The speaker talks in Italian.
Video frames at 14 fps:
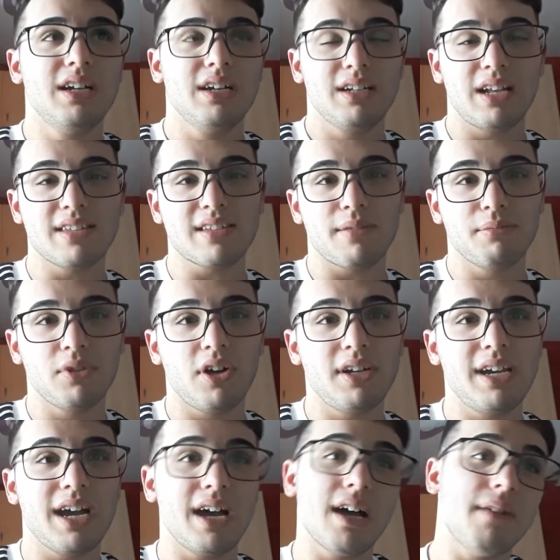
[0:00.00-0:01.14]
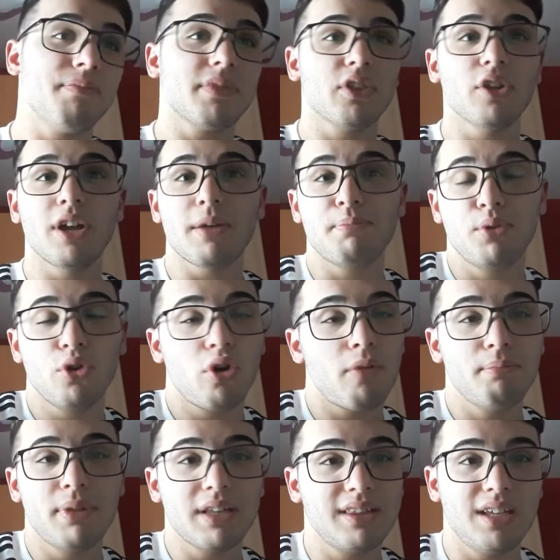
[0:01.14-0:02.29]
La Sandoria non ha più
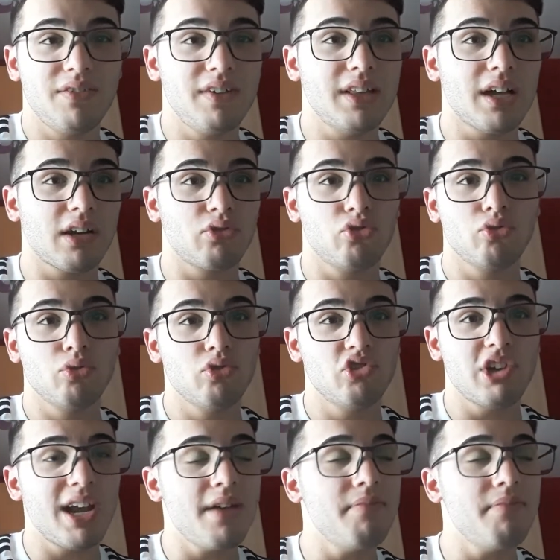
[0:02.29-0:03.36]
obiettivi da raggiungere.